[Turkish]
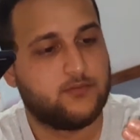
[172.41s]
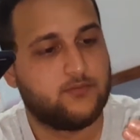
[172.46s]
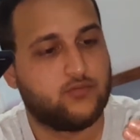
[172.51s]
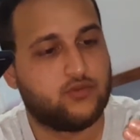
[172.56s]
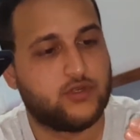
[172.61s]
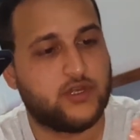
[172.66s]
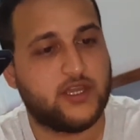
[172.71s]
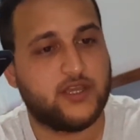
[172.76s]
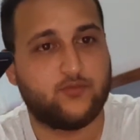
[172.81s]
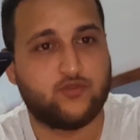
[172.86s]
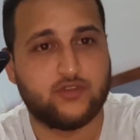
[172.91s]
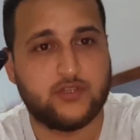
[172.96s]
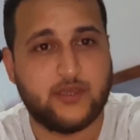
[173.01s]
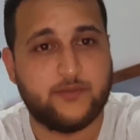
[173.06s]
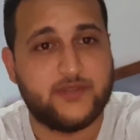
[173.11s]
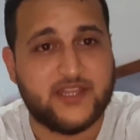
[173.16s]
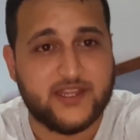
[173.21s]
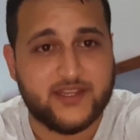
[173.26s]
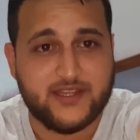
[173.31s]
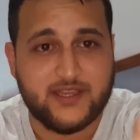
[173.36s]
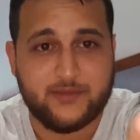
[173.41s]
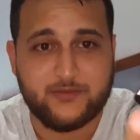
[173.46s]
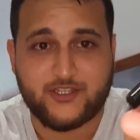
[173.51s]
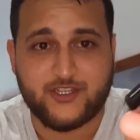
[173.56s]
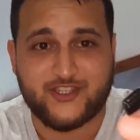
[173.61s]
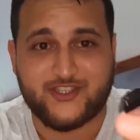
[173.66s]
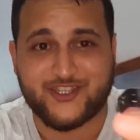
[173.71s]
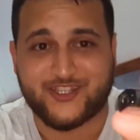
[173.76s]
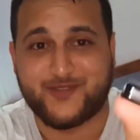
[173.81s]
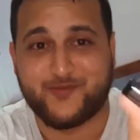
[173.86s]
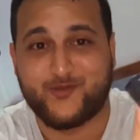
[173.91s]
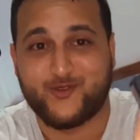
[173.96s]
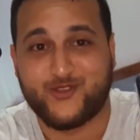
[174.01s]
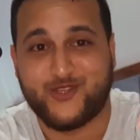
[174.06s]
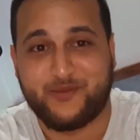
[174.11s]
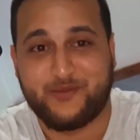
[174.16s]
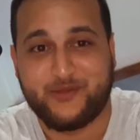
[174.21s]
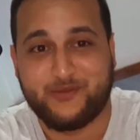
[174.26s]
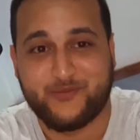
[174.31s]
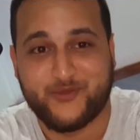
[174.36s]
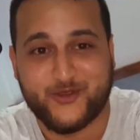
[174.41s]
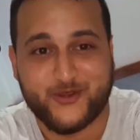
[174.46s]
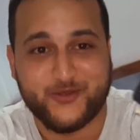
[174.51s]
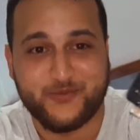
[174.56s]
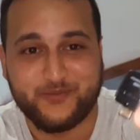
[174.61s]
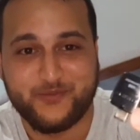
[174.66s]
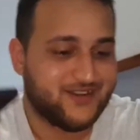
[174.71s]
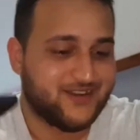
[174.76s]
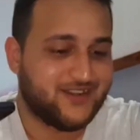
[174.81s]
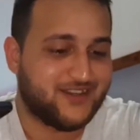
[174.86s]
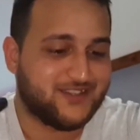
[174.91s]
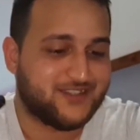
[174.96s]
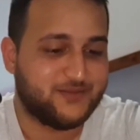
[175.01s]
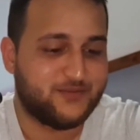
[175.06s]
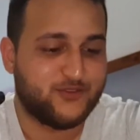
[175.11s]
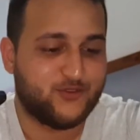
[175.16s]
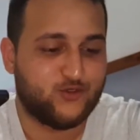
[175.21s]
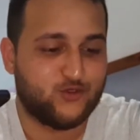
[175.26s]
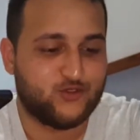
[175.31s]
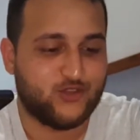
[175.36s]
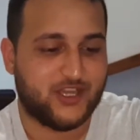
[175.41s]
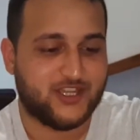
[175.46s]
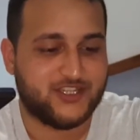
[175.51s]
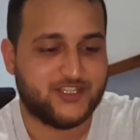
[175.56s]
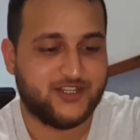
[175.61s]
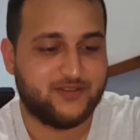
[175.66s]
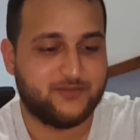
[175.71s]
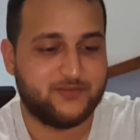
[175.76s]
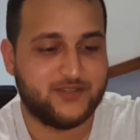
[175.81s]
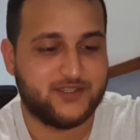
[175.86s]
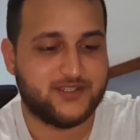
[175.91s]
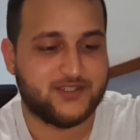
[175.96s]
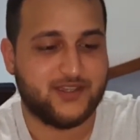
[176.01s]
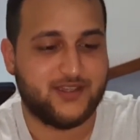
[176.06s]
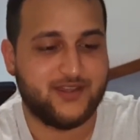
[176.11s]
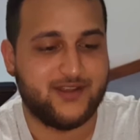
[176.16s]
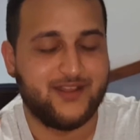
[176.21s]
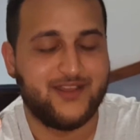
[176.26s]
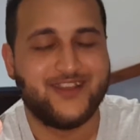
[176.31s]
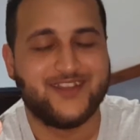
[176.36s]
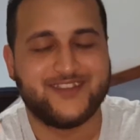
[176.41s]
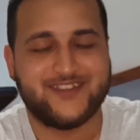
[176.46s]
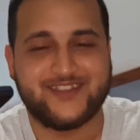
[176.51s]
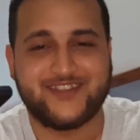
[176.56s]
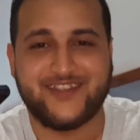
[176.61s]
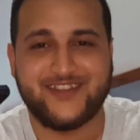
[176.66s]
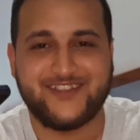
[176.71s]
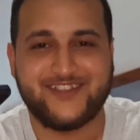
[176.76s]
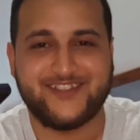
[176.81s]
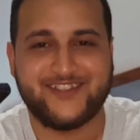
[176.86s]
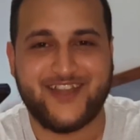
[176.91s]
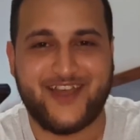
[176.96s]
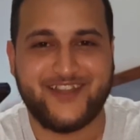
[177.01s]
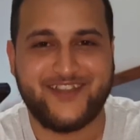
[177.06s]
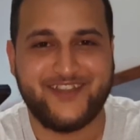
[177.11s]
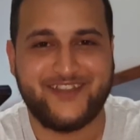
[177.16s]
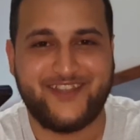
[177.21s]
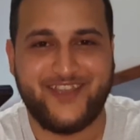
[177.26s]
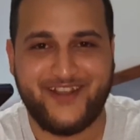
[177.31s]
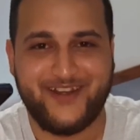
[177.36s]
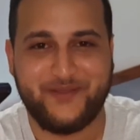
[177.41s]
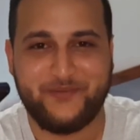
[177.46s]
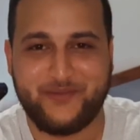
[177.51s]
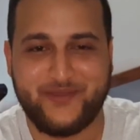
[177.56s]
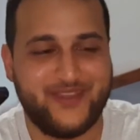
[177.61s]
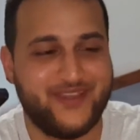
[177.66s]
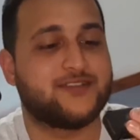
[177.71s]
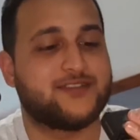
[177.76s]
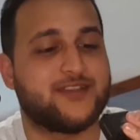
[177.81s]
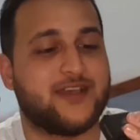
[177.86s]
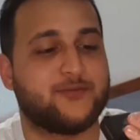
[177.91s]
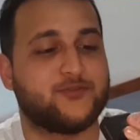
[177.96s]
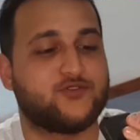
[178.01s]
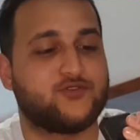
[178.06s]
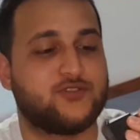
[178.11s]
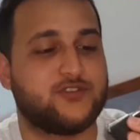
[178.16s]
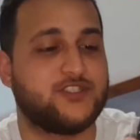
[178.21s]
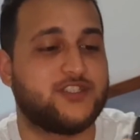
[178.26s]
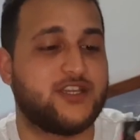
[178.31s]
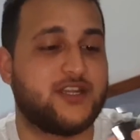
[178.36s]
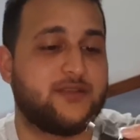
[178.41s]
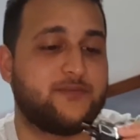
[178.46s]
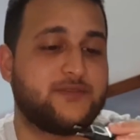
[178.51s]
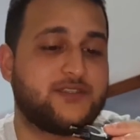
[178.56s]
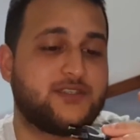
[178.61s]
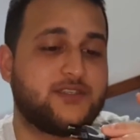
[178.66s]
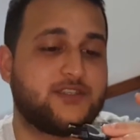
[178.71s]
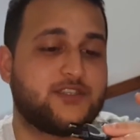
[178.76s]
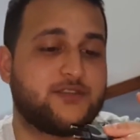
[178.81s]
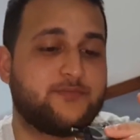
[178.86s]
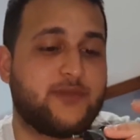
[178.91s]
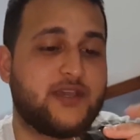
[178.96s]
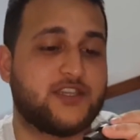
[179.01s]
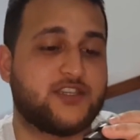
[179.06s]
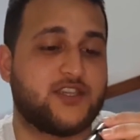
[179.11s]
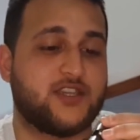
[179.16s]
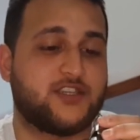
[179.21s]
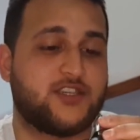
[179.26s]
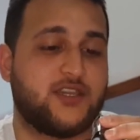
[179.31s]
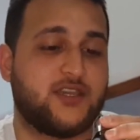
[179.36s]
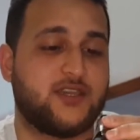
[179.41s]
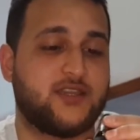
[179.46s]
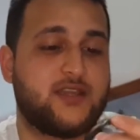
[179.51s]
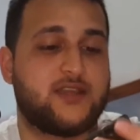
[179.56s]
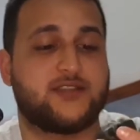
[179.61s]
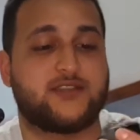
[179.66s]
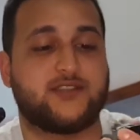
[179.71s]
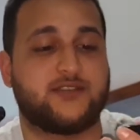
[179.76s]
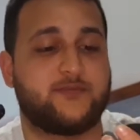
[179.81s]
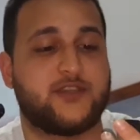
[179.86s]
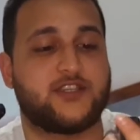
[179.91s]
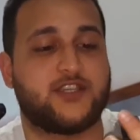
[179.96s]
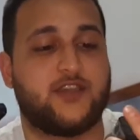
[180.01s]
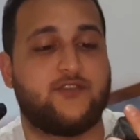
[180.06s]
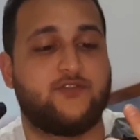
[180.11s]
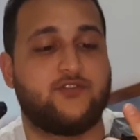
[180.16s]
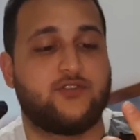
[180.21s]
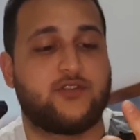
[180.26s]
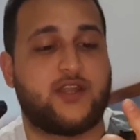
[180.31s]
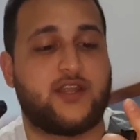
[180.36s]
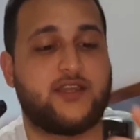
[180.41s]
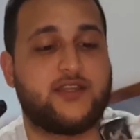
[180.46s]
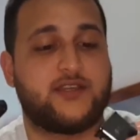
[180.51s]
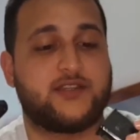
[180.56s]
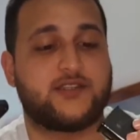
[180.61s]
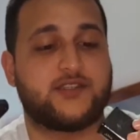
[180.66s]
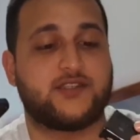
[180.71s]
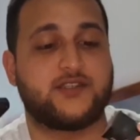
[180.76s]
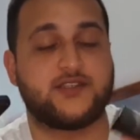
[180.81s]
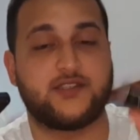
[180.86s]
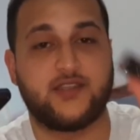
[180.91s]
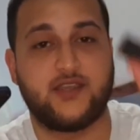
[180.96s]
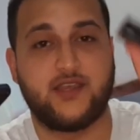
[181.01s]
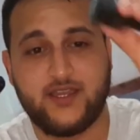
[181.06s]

Bu ne? Burada bir tane daha bir şey çıktı. Bunu da bilmiyorum. Nasıl bir kutu açılımıysa. Siz en iyisi daha detaylı bir Samsung incelemesi için başka şeye gidersiniz. Başka videolara gidersiniz.